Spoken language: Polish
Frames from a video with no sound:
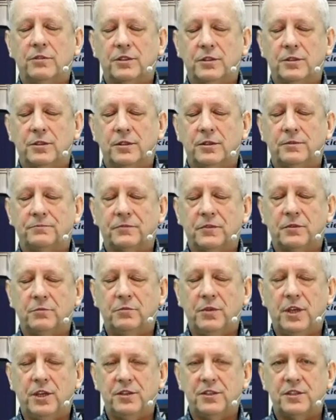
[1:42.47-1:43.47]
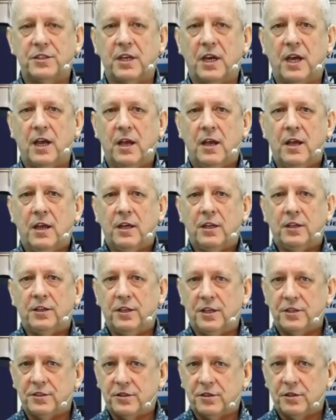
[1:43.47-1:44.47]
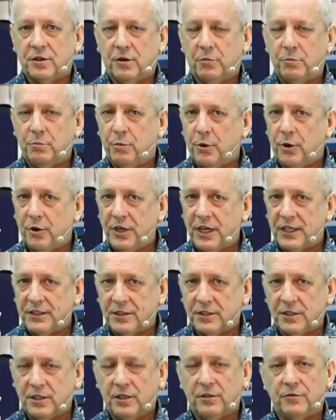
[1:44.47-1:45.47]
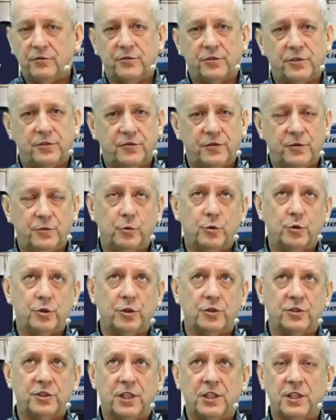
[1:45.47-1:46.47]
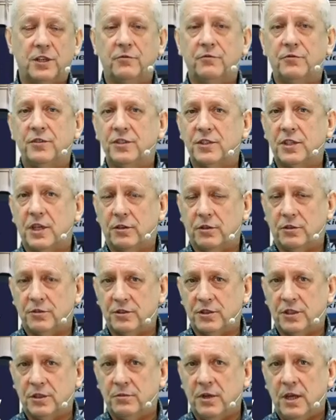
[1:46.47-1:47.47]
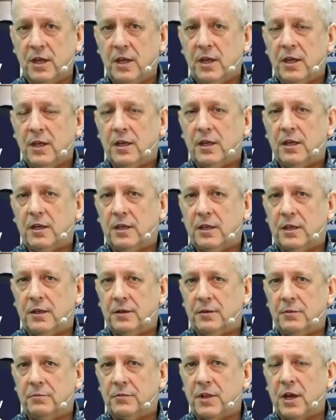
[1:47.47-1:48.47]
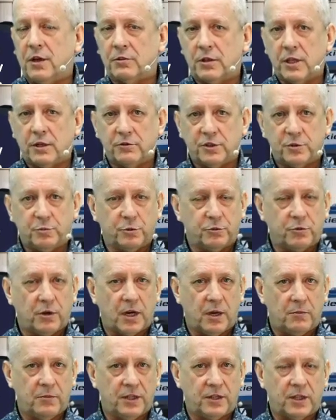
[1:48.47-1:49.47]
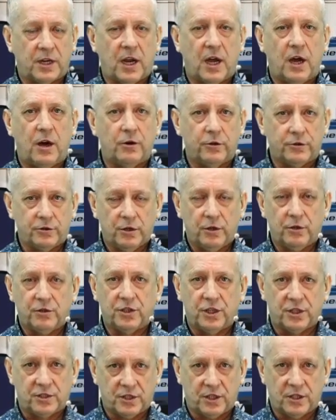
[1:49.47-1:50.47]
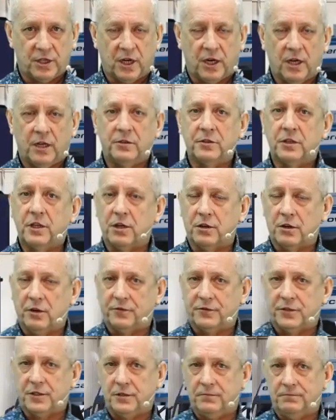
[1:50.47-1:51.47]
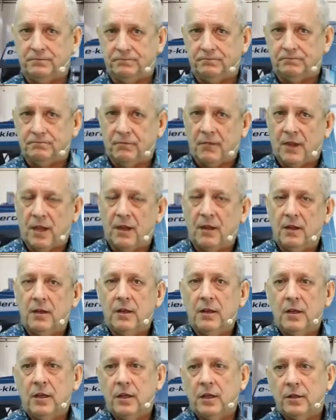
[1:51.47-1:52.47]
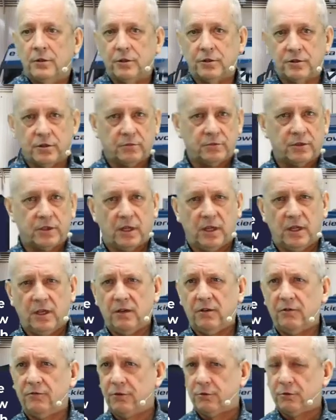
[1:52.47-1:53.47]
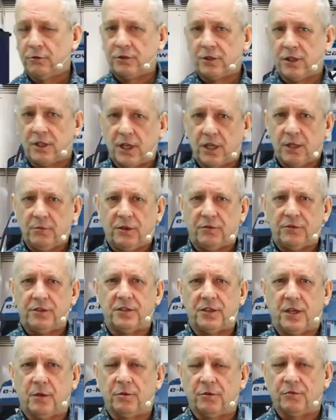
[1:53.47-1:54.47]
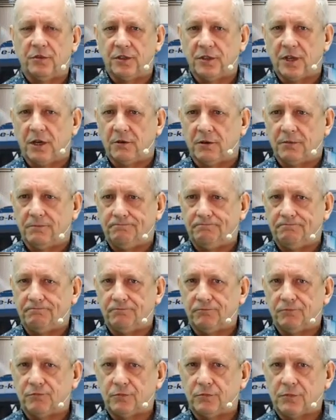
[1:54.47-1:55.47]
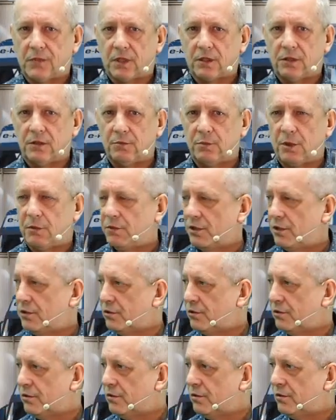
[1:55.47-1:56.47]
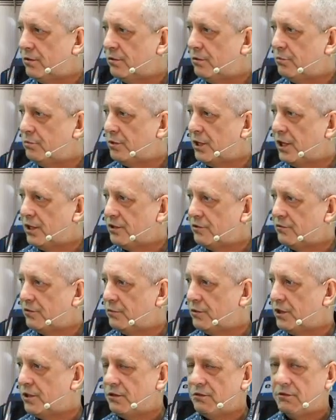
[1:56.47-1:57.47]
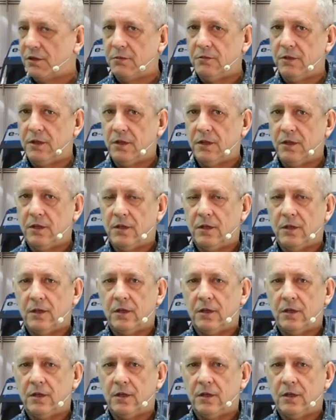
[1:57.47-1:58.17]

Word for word: e, miejsca. Jest to pojazd z urządzeniem wystającym e, na odległość 1,5 metra od siedzenia kierowcy. To są te wyłączenia. Chyba wszystkie powiedziałem. Tak z pamięci. Pięć wymieniłeś? Pięć wymieniłem. Pięć jest.